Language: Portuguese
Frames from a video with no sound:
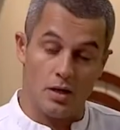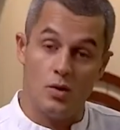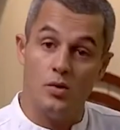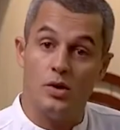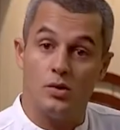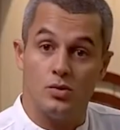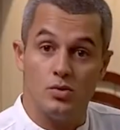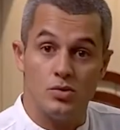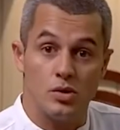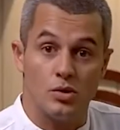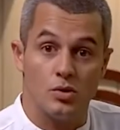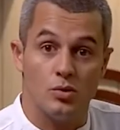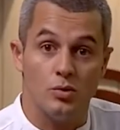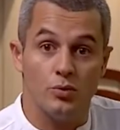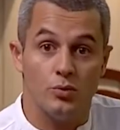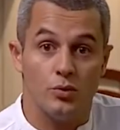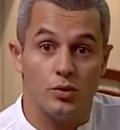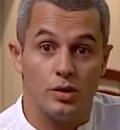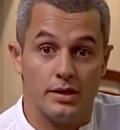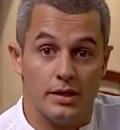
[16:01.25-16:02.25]
Não reduza com
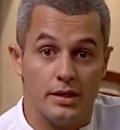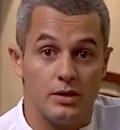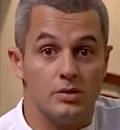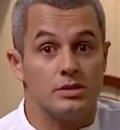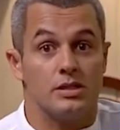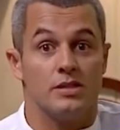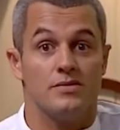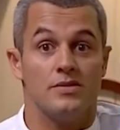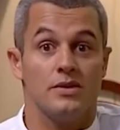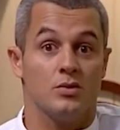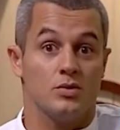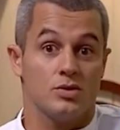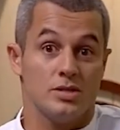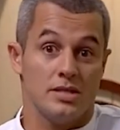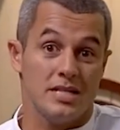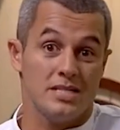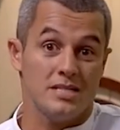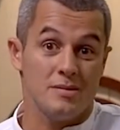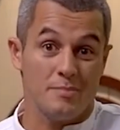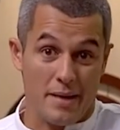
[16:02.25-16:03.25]
o fungo dentro que você vai
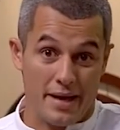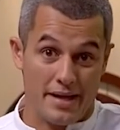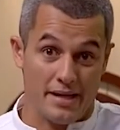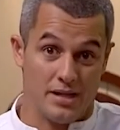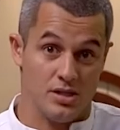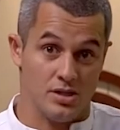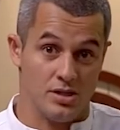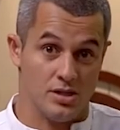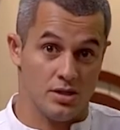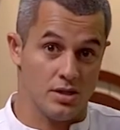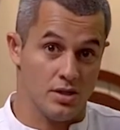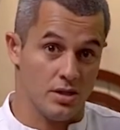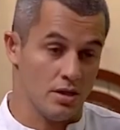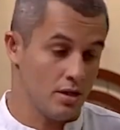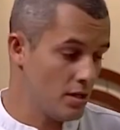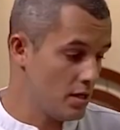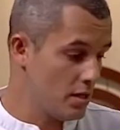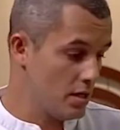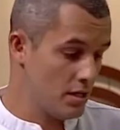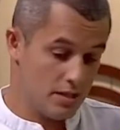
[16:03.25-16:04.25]
cozinhar demais.
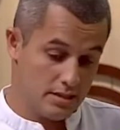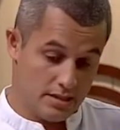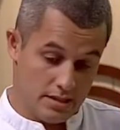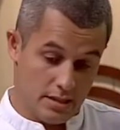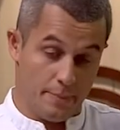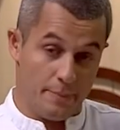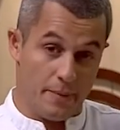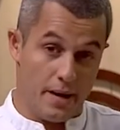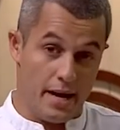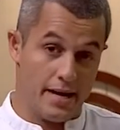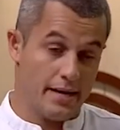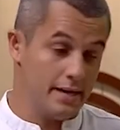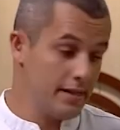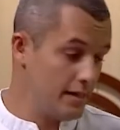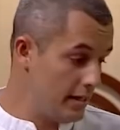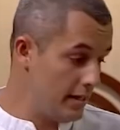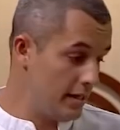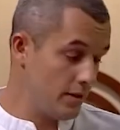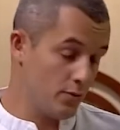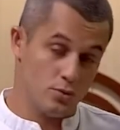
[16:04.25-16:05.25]

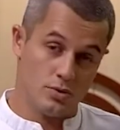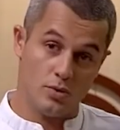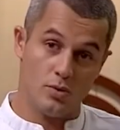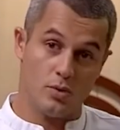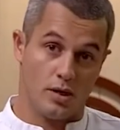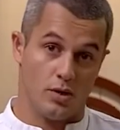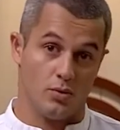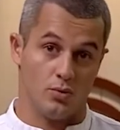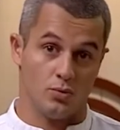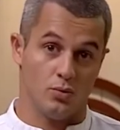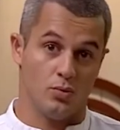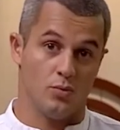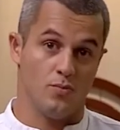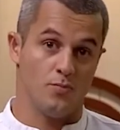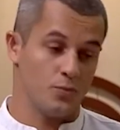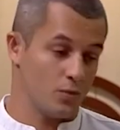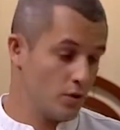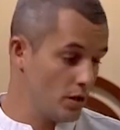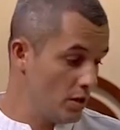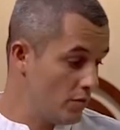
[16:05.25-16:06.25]
Separe e reduza o caldo.
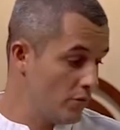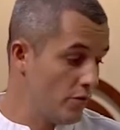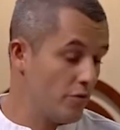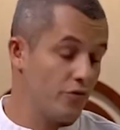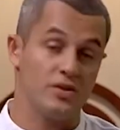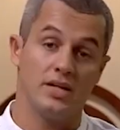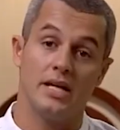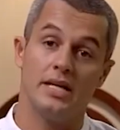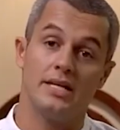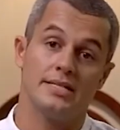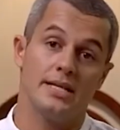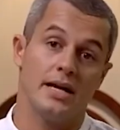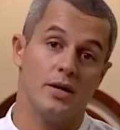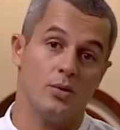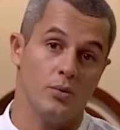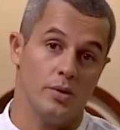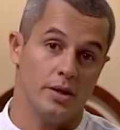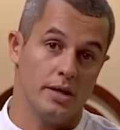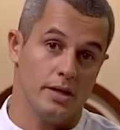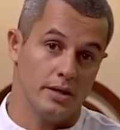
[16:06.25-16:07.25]
E eu vou finalizar
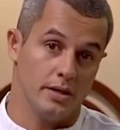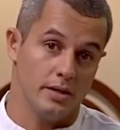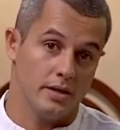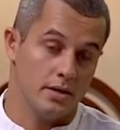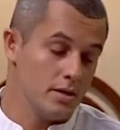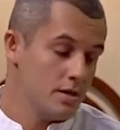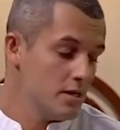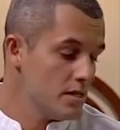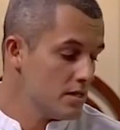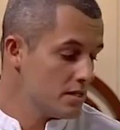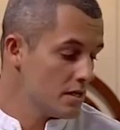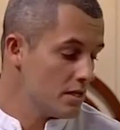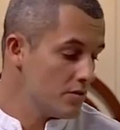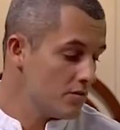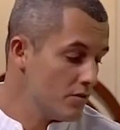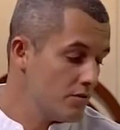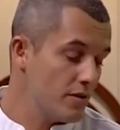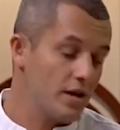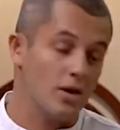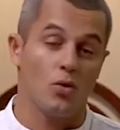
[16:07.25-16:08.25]
com ele. Vocês
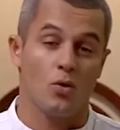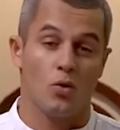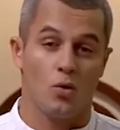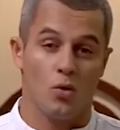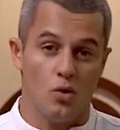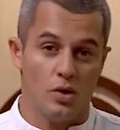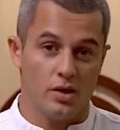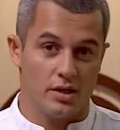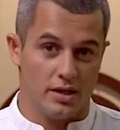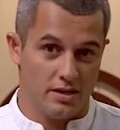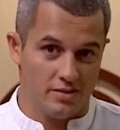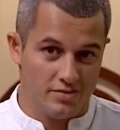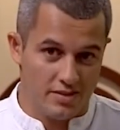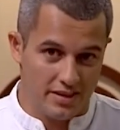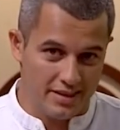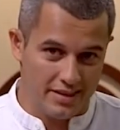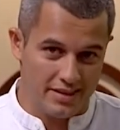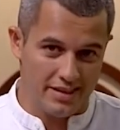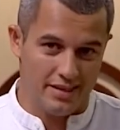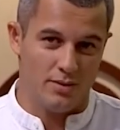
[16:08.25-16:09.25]
vão ver a cor que ele
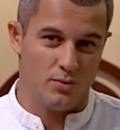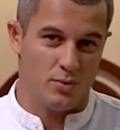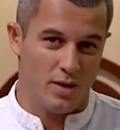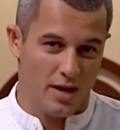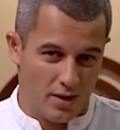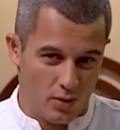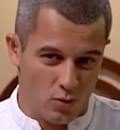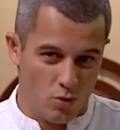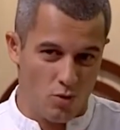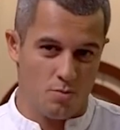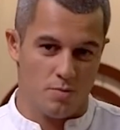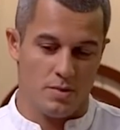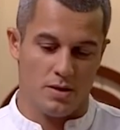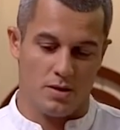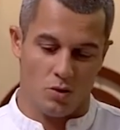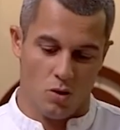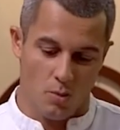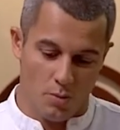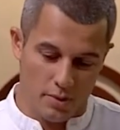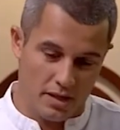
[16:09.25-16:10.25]
vai ter, o
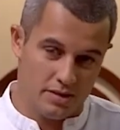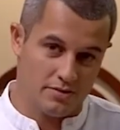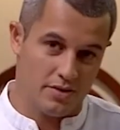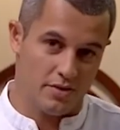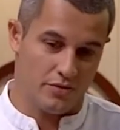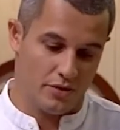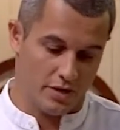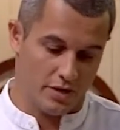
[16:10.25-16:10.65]
aroma, como que ele vai